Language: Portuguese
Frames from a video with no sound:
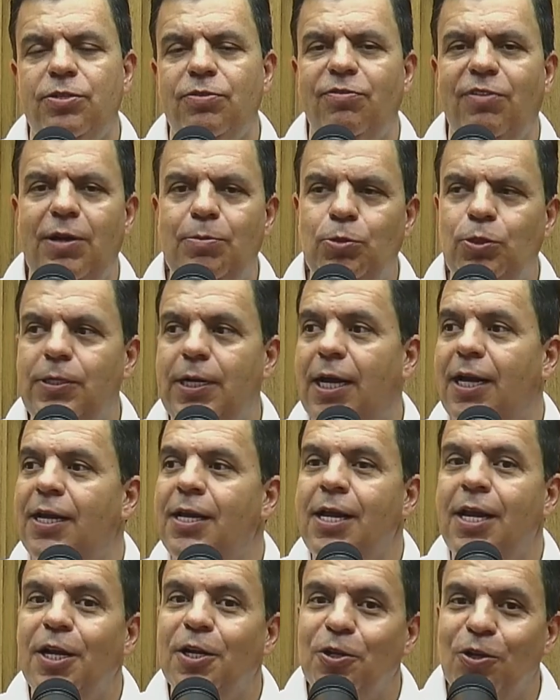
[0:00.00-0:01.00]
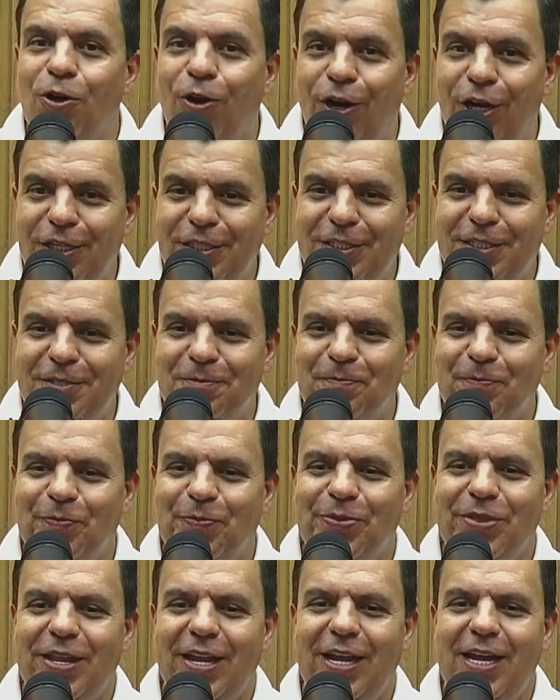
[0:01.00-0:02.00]
vai mudar. Nós,
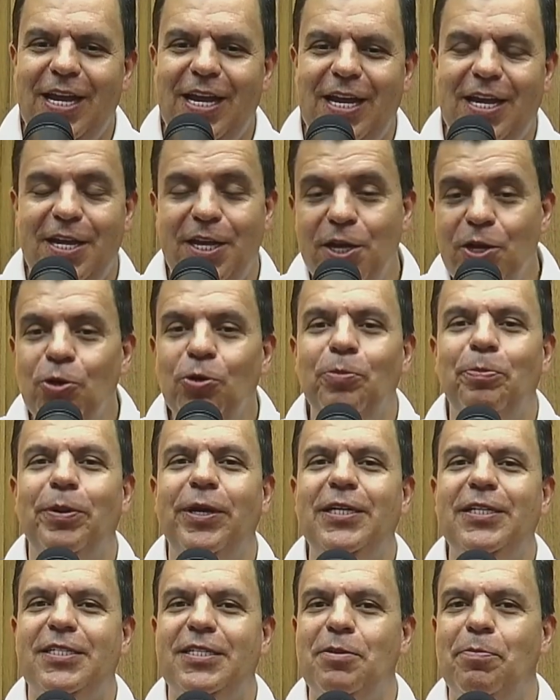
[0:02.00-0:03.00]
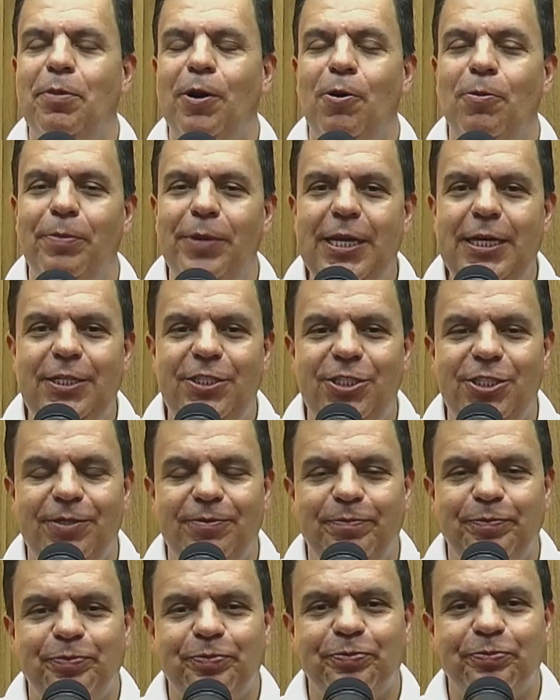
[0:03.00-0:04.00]
é, eu principalmente,
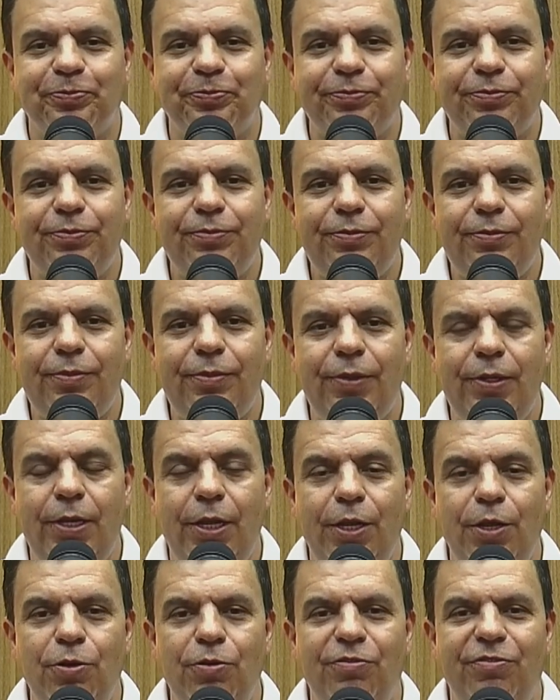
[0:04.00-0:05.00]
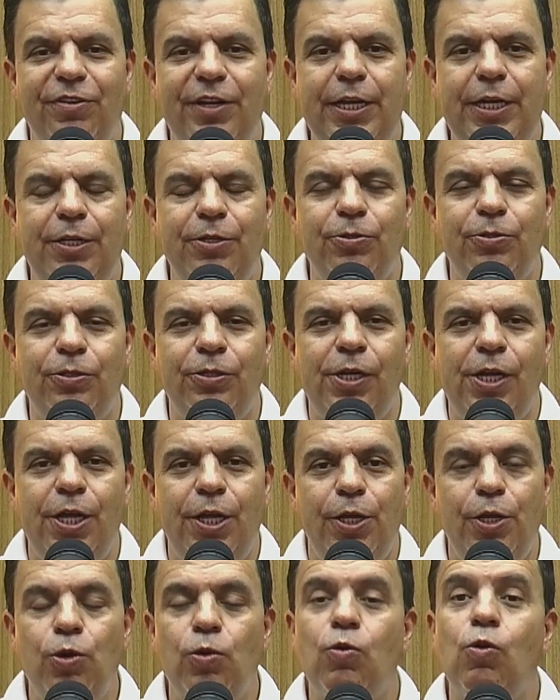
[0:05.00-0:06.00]
eu venho,
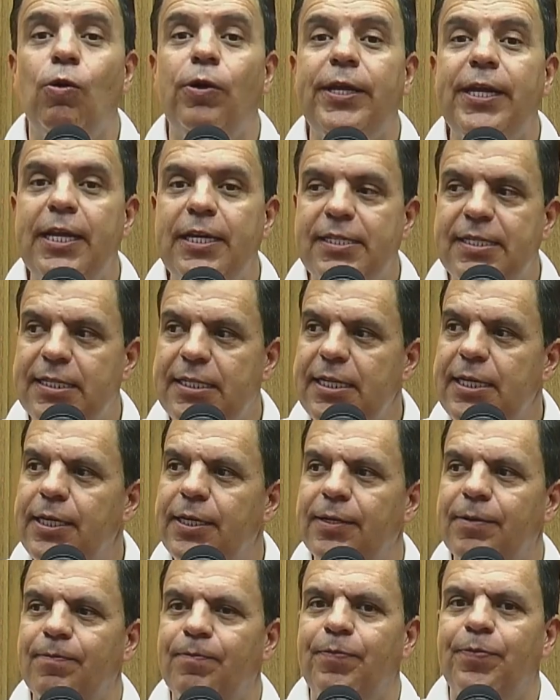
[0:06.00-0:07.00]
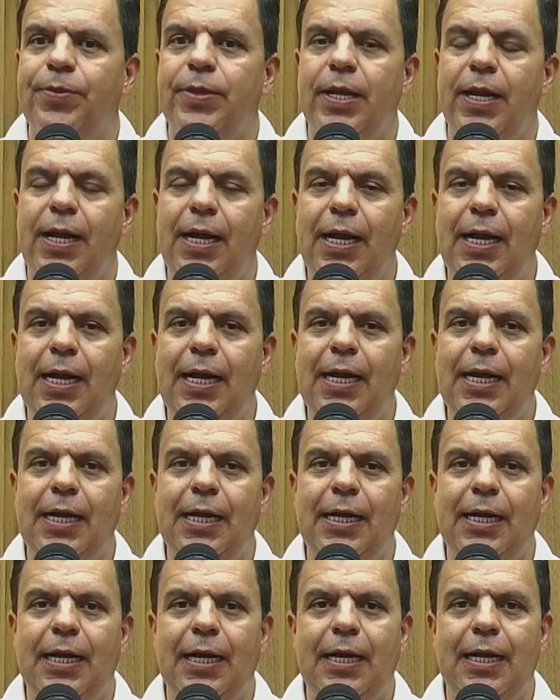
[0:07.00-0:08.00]
eu conheci
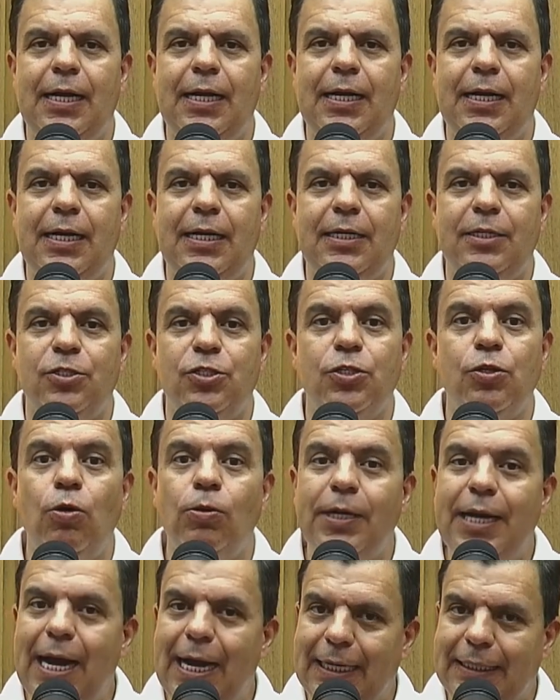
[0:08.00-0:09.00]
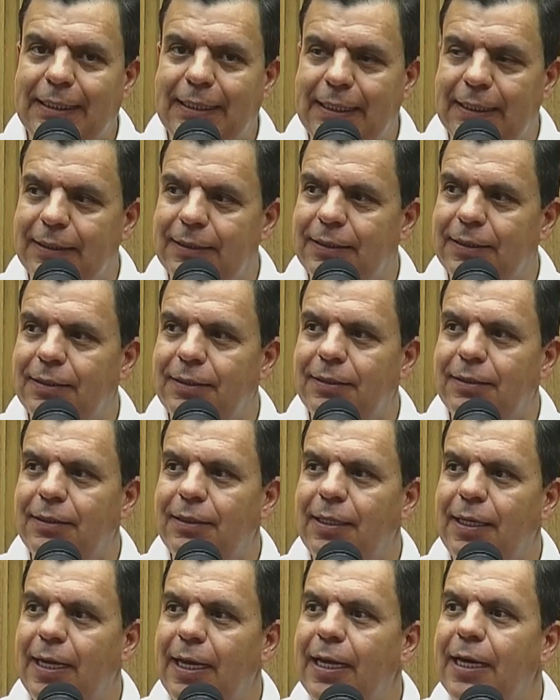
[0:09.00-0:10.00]
a, a Sonata,
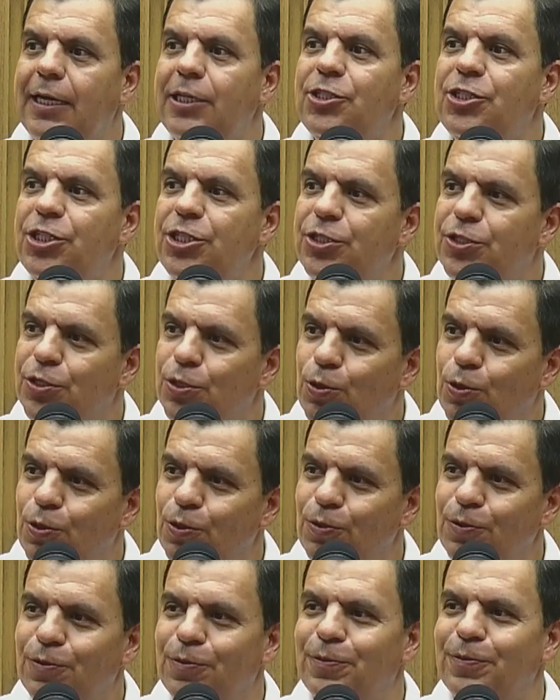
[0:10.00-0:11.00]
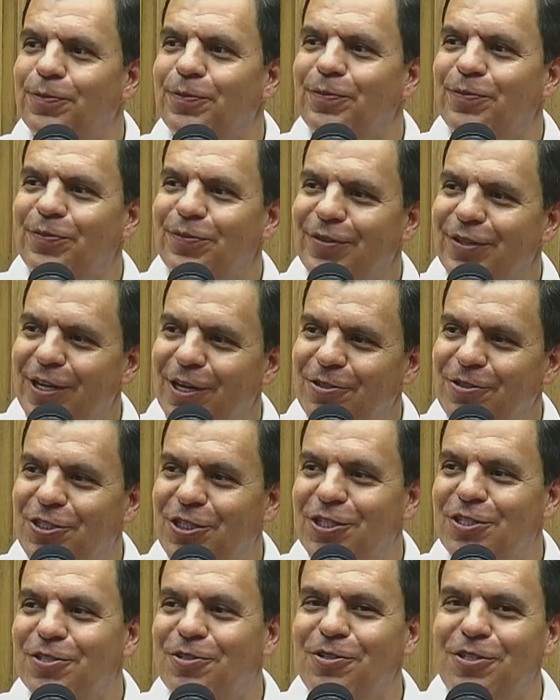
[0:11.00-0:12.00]
era disco, né? o
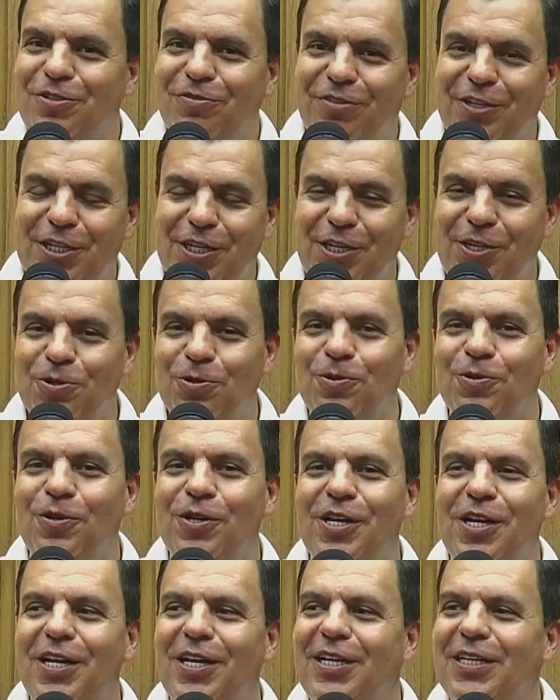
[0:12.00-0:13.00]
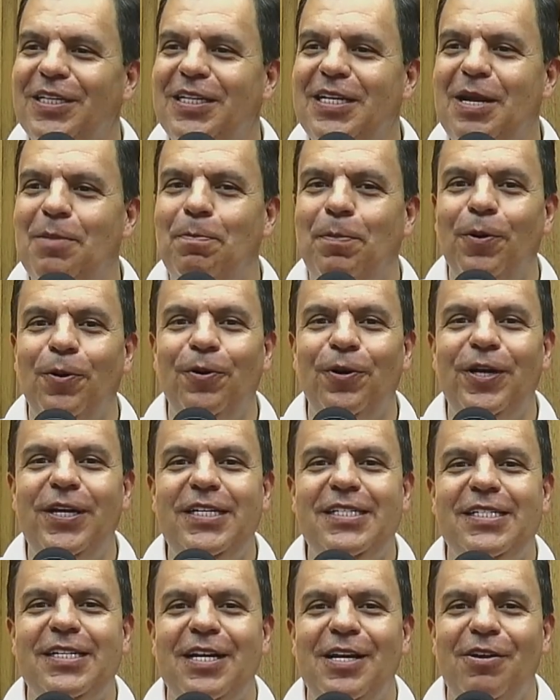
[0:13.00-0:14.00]
disco de vinil.
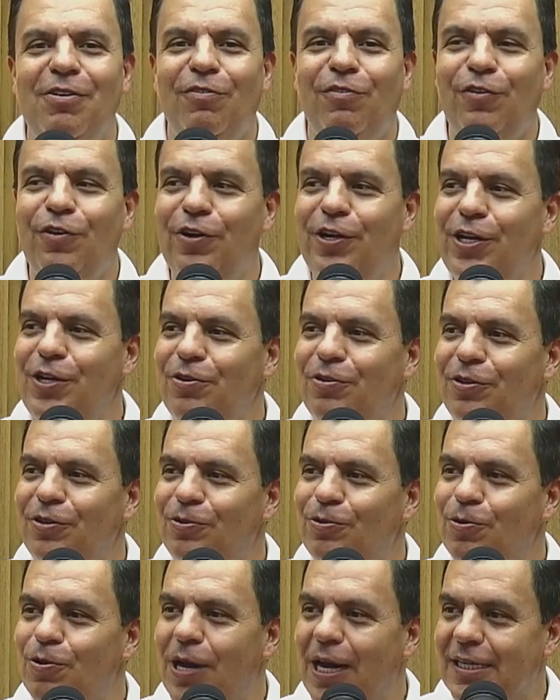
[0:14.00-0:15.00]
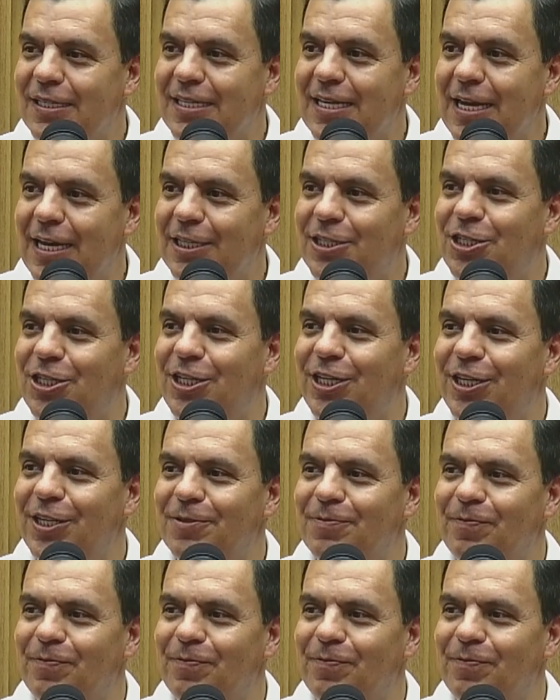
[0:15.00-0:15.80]
Depois foi o, o cassete.